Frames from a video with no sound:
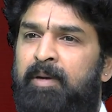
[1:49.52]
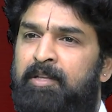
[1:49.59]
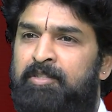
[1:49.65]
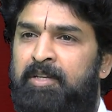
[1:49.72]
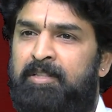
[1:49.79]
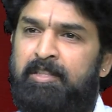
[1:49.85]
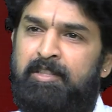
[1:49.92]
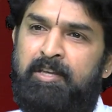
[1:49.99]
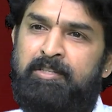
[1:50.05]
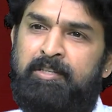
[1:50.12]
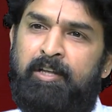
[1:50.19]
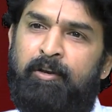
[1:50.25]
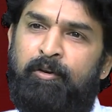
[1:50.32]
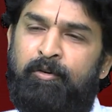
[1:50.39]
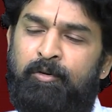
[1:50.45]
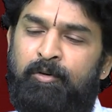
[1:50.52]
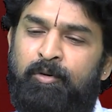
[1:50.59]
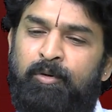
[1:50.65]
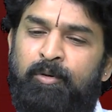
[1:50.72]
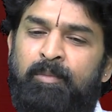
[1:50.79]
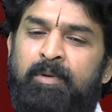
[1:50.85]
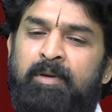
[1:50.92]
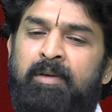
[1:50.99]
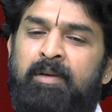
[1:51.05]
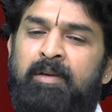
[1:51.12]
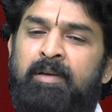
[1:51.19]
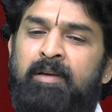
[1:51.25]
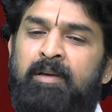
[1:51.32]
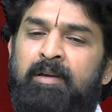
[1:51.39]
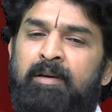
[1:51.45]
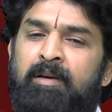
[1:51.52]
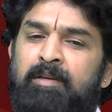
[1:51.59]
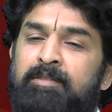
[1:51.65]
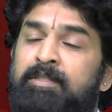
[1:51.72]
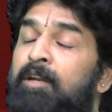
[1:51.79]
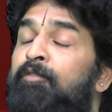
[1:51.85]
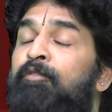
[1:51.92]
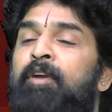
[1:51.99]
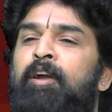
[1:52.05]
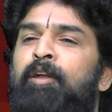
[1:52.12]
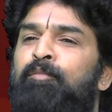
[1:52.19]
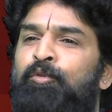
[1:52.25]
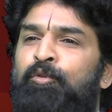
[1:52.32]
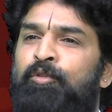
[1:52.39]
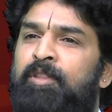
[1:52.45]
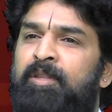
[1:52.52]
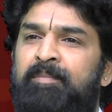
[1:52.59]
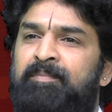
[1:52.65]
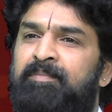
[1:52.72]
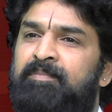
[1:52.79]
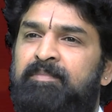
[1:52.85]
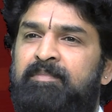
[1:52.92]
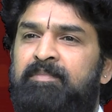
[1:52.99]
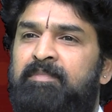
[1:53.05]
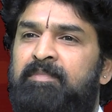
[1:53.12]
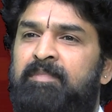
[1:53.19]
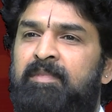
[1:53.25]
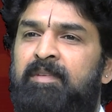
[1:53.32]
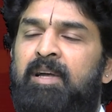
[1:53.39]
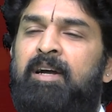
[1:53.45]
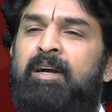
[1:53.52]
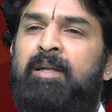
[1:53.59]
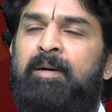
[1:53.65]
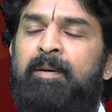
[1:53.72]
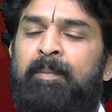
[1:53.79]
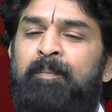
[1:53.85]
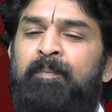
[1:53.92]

పాశ్చాత్య దేశాల్లో చాలా ఫ్రీడమ్ ఉంటుంది అక్కడ